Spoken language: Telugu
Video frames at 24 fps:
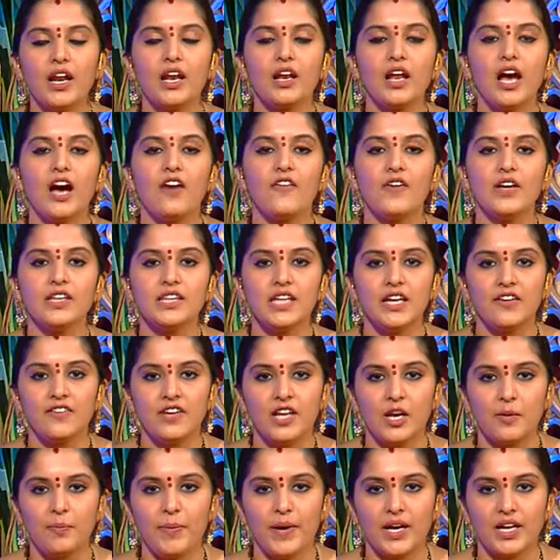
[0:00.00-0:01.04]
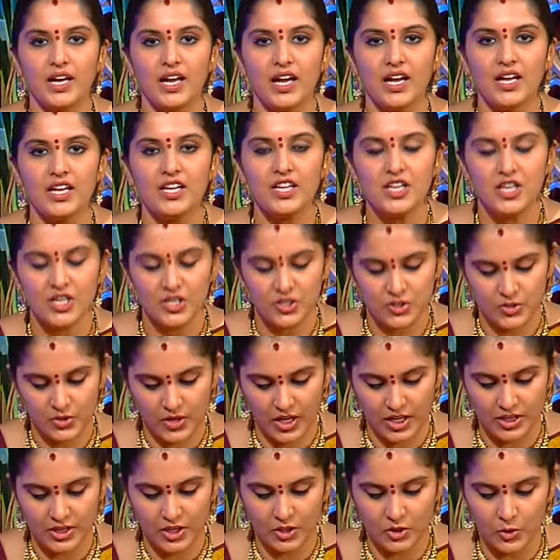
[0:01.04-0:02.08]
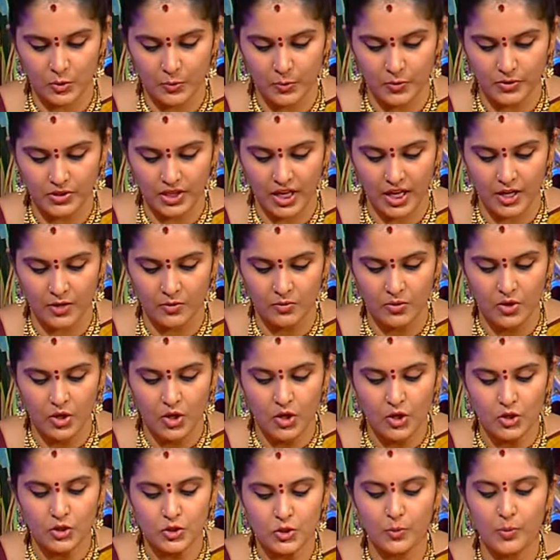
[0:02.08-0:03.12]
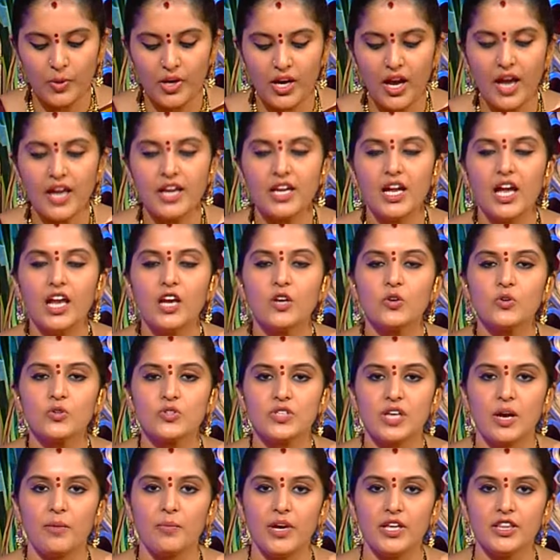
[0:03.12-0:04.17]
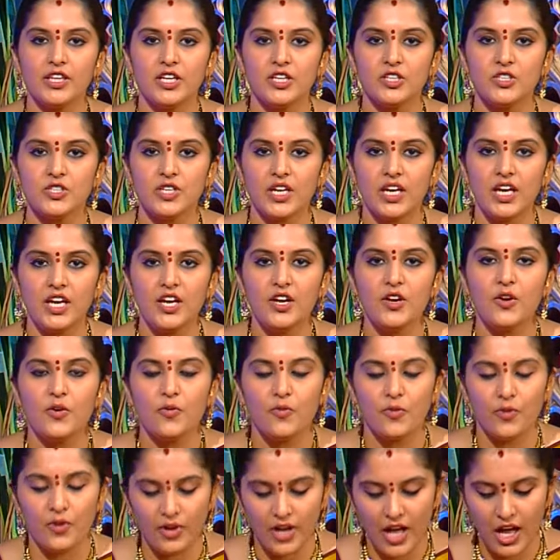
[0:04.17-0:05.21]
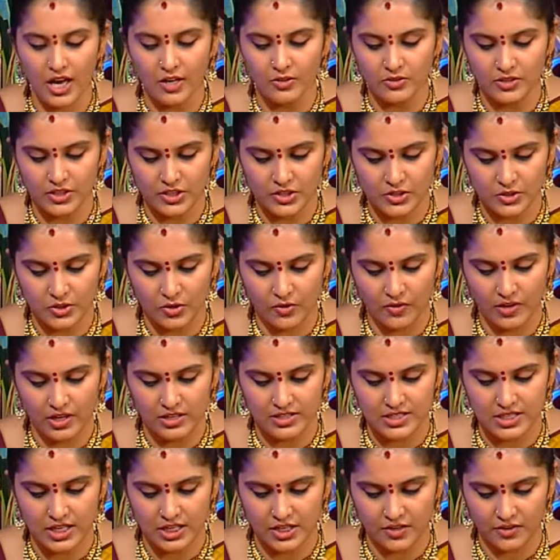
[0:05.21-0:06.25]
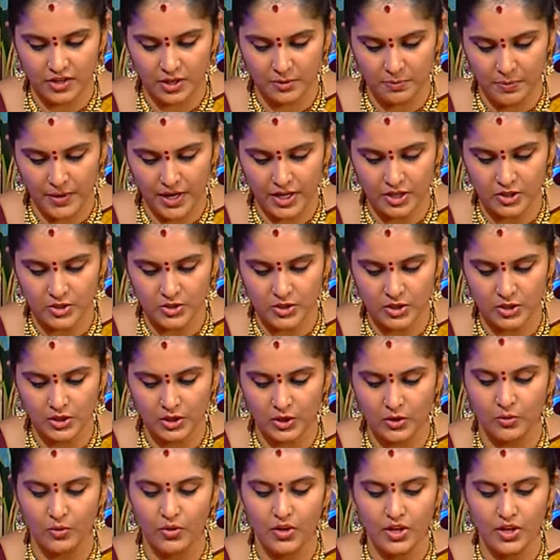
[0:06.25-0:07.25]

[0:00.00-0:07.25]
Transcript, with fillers: లావాదేవీల పట్ల శ్రద్ధ చూపుతారు శుభకార్యాలకు సంబంధించి రుణాలు తీసుకోవాల్సినటువంటి పరిస్థితులు